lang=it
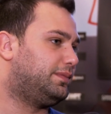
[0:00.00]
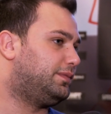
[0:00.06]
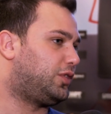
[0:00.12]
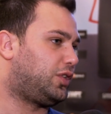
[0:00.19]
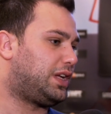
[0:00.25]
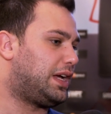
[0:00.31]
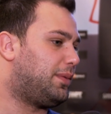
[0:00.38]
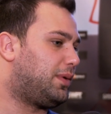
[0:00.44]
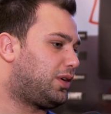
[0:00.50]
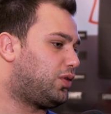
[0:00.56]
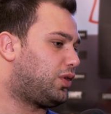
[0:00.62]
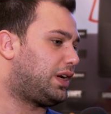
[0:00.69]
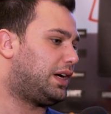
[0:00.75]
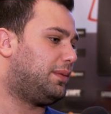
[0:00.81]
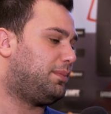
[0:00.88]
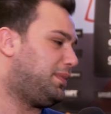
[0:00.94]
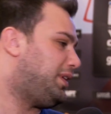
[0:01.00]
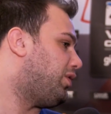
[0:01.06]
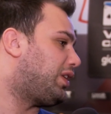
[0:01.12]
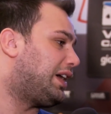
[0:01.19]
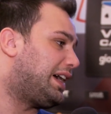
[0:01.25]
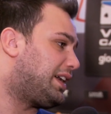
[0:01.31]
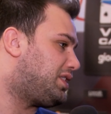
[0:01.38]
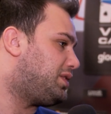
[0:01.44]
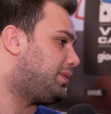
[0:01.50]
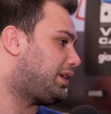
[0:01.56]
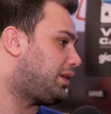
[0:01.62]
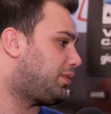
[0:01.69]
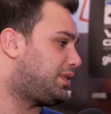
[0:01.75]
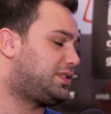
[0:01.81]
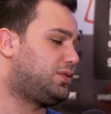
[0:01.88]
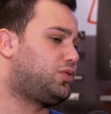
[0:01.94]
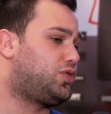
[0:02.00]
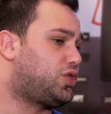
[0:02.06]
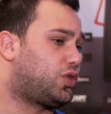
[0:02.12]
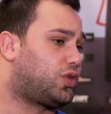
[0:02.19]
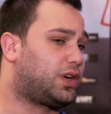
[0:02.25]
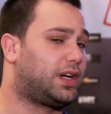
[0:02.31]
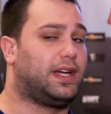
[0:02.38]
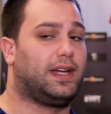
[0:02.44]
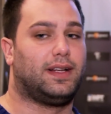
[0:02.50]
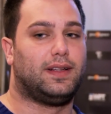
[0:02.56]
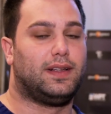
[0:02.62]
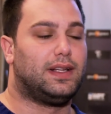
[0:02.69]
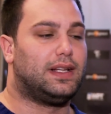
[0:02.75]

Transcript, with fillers: vogliamo ancora migliorarci perché questo è un gioco che